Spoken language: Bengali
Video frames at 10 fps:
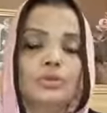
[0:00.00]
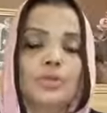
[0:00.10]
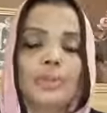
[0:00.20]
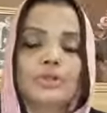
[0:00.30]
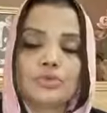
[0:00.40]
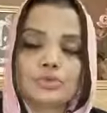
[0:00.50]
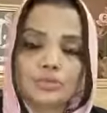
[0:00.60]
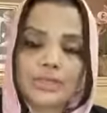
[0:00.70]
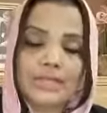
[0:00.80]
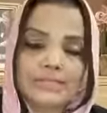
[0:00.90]
তো আমার ছোট
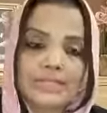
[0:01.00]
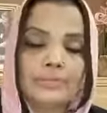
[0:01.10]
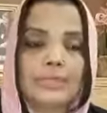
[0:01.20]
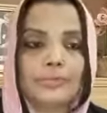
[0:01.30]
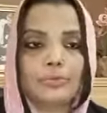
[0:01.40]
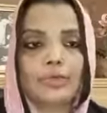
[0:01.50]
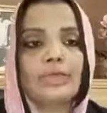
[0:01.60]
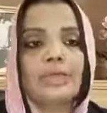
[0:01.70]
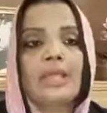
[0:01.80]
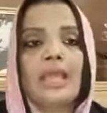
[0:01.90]
মেয়ে ক্লাস সেভেনে
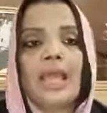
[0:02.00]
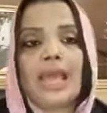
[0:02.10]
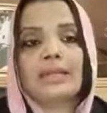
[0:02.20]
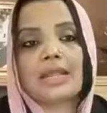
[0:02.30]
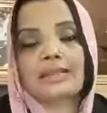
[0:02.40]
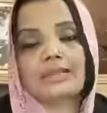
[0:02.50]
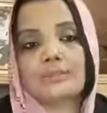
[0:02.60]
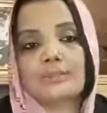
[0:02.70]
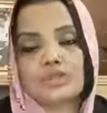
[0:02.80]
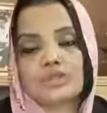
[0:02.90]
পড়ে আর আরেকটা
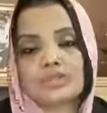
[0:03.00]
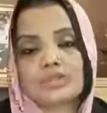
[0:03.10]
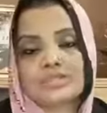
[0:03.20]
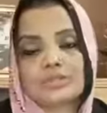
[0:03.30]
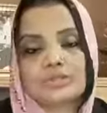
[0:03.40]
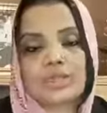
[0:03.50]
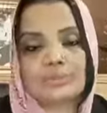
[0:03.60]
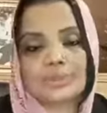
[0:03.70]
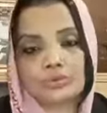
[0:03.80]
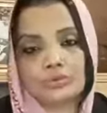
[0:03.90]
বিষয় যেটা সেটা হচ্ছে
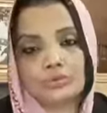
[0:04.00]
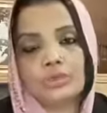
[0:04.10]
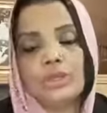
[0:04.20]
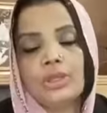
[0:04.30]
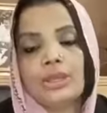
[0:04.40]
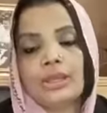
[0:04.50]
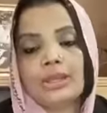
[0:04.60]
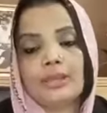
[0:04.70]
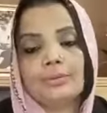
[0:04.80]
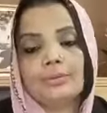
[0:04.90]
আমি কিন্তু
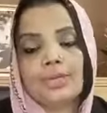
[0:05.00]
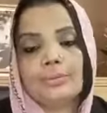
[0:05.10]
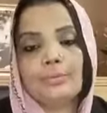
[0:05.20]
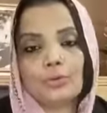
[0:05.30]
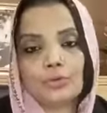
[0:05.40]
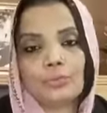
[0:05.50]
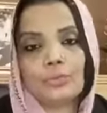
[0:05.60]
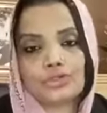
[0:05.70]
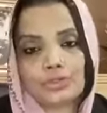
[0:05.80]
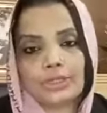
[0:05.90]
পনেরো
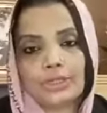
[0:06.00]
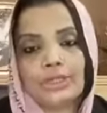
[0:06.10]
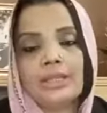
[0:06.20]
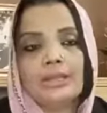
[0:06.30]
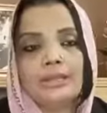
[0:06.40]
বছরে